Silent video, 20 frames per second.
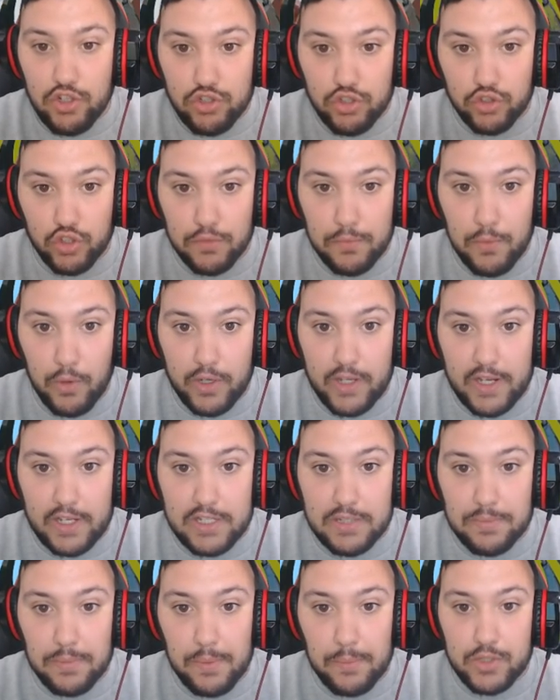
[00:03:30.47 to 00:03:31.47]
son dos bloques y aquí
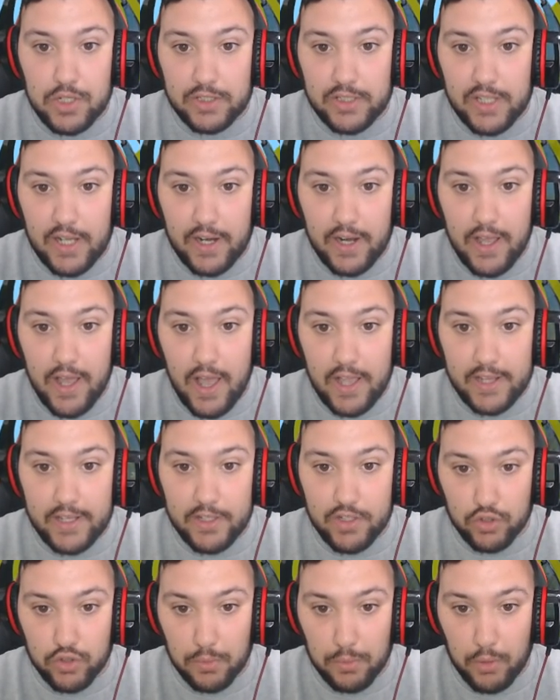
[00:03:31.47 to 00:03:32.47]
sí podemos saltar. Aquí
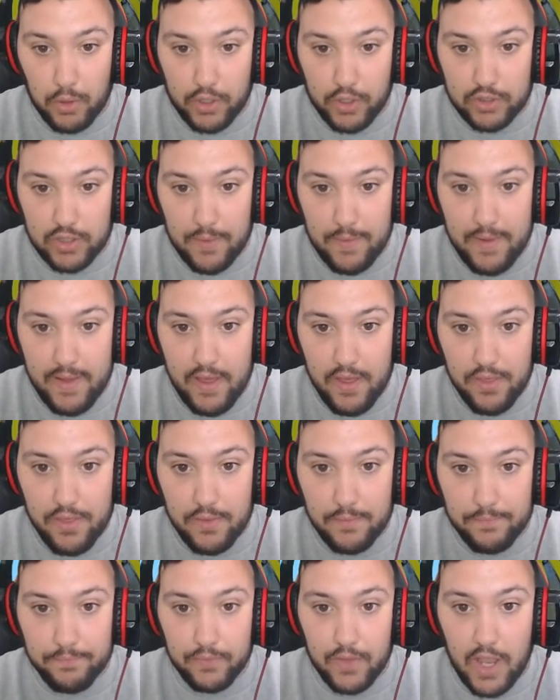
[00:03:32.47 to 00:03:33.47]
son dos bloques otra vez,
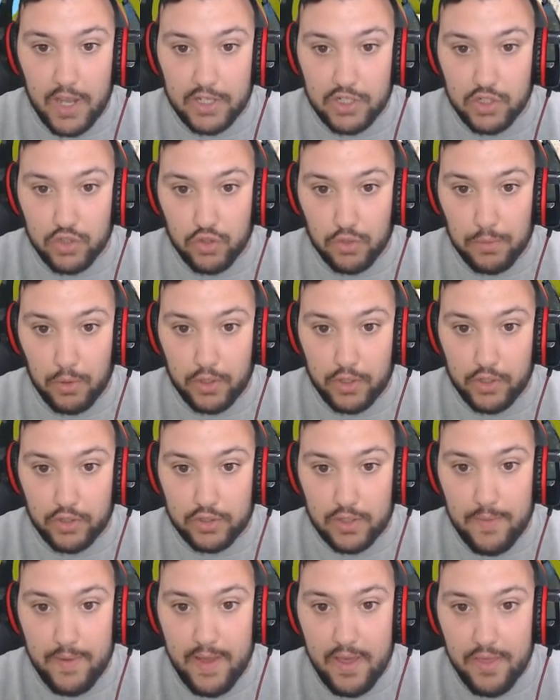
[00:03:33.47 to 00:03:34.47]
aquí son dos bloques
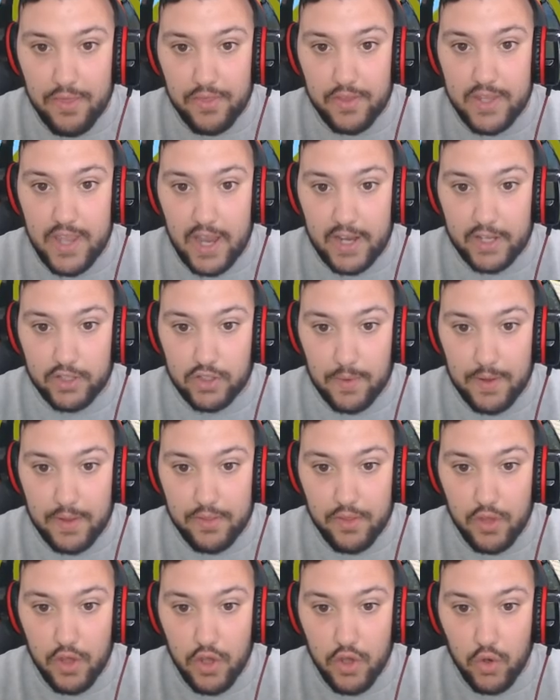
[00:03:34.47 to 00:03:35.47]
otra vez y aquí otra
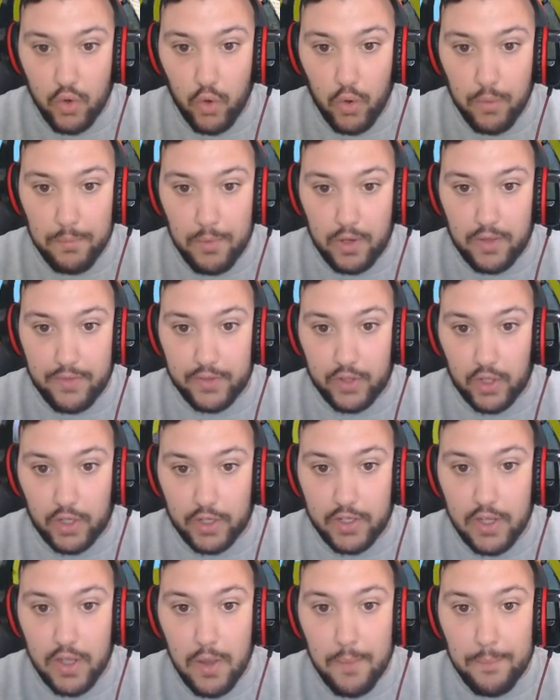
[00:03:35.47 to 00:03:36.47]
vez. Un bloquecito
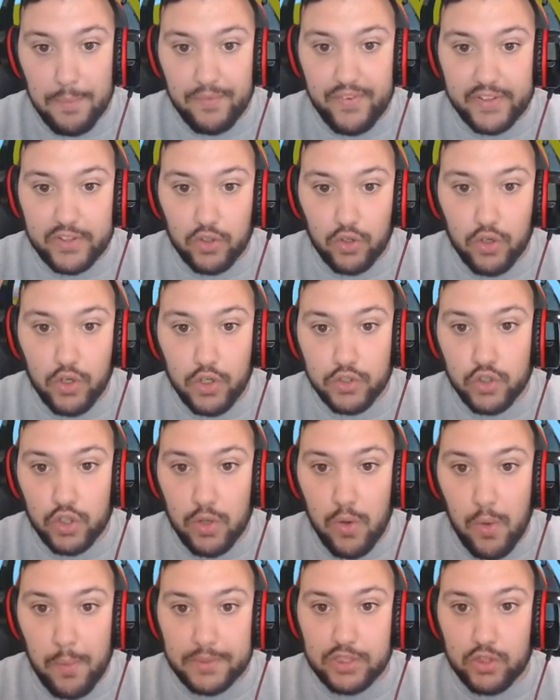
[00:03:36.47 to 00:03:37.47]
aquí. Perfecto. No lo
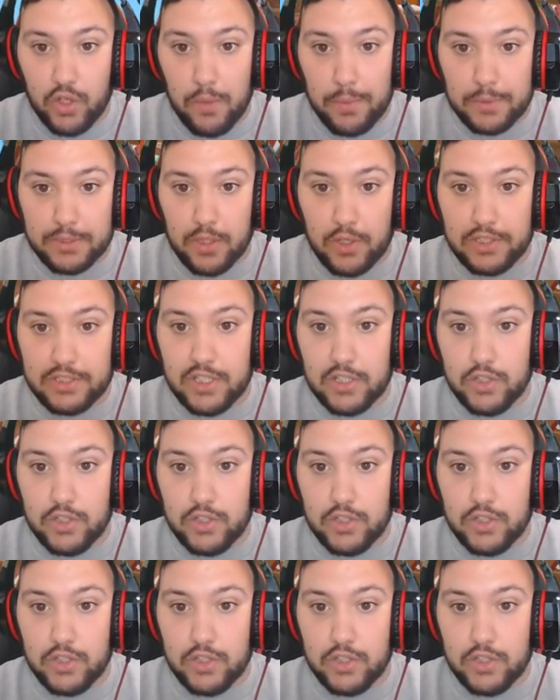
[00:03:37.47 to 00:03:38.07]
hemos pasado, no lo hemos pasado. Aquí está